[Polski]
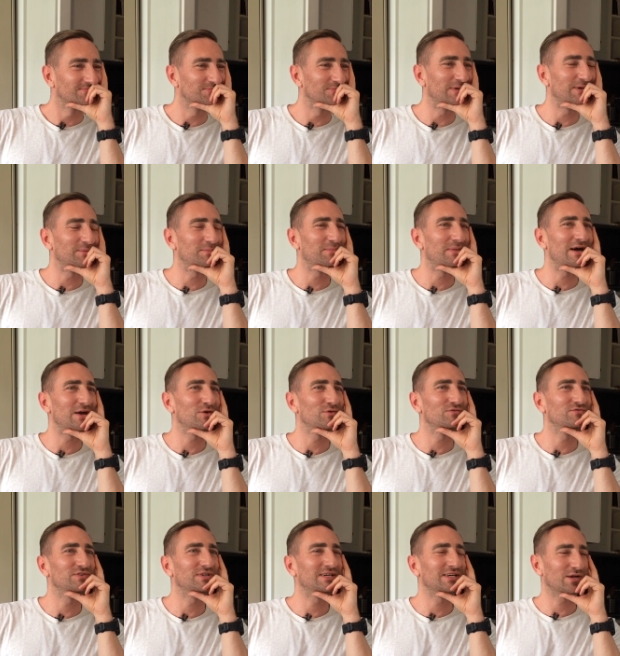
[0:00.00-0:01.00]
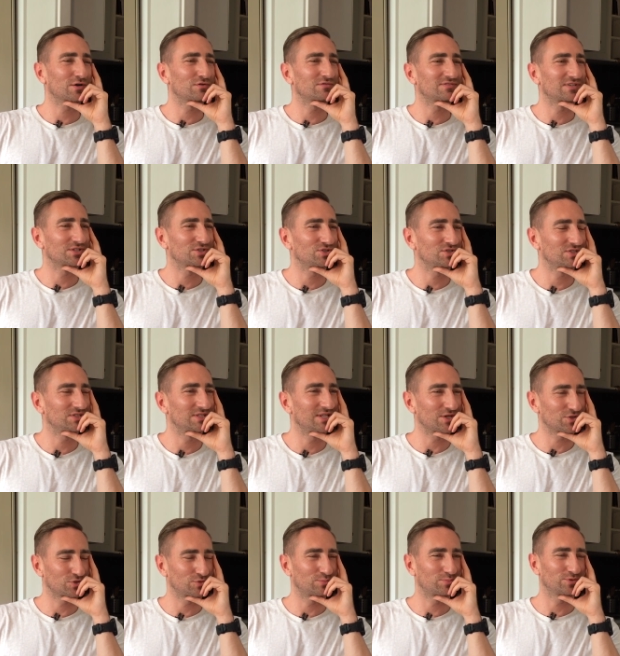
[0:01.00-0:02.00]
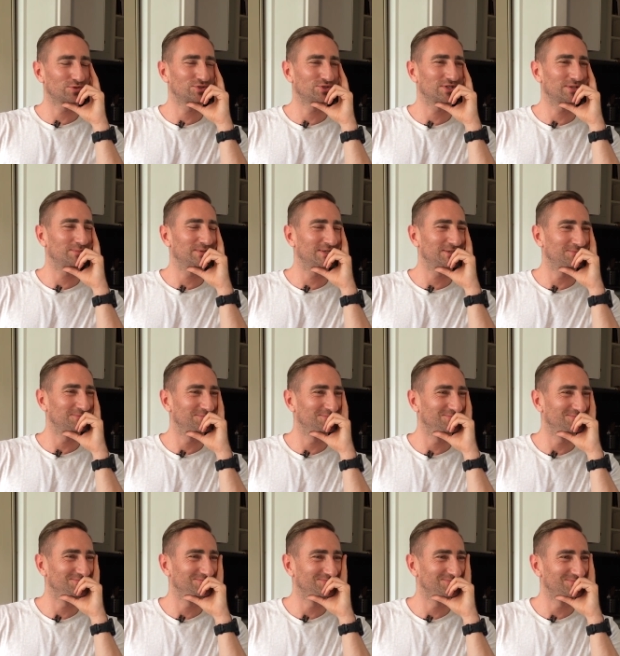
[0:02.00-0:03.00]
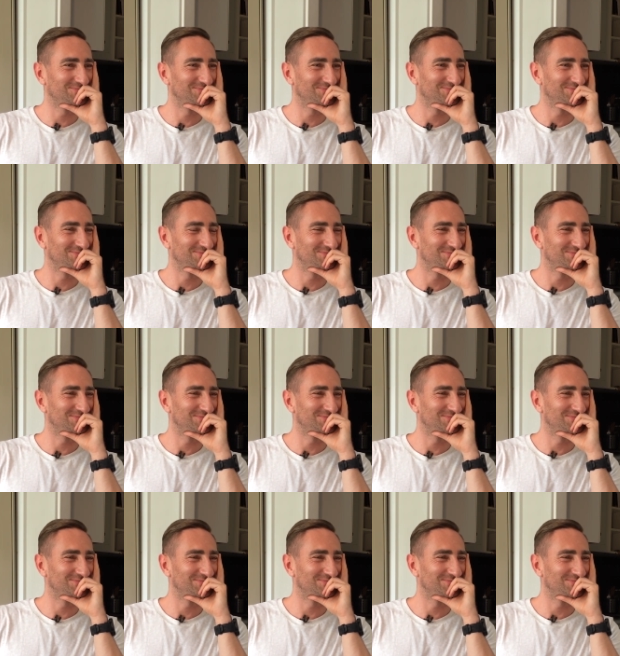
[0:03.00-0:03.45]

M mają wykreować naszą potrzebę? Mają